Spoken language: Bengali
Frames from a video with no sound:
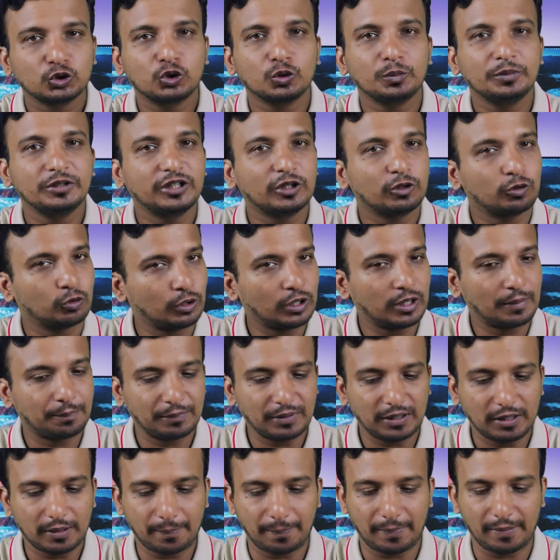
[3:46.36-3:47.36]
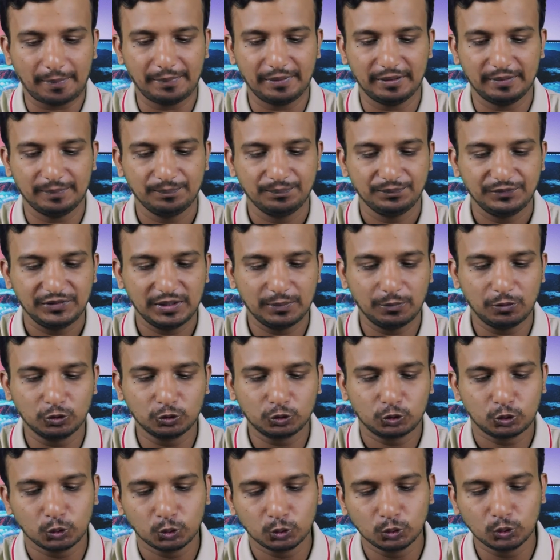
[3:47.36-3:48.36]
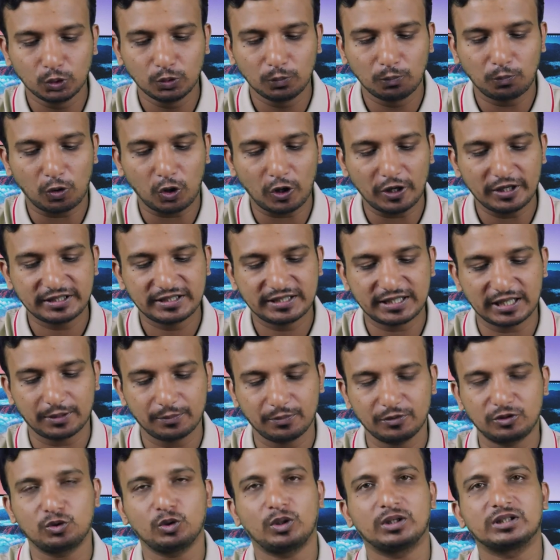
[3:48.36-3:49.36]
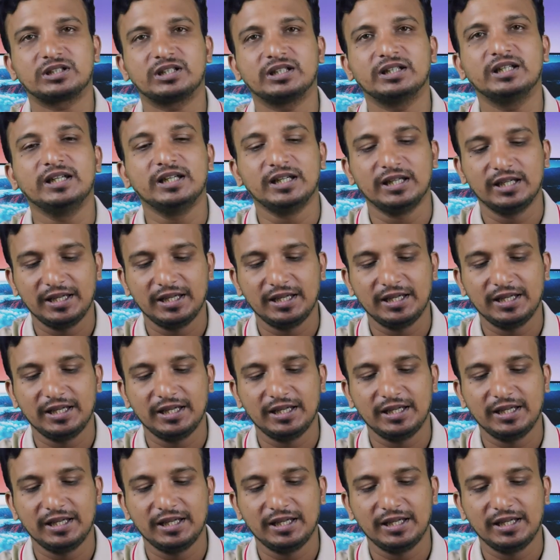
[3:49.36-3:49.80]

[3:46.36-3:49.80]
সুবিধাগুলো আপনারা পাবেন এবং শুধু ভয়েস সার্ভিসও আছে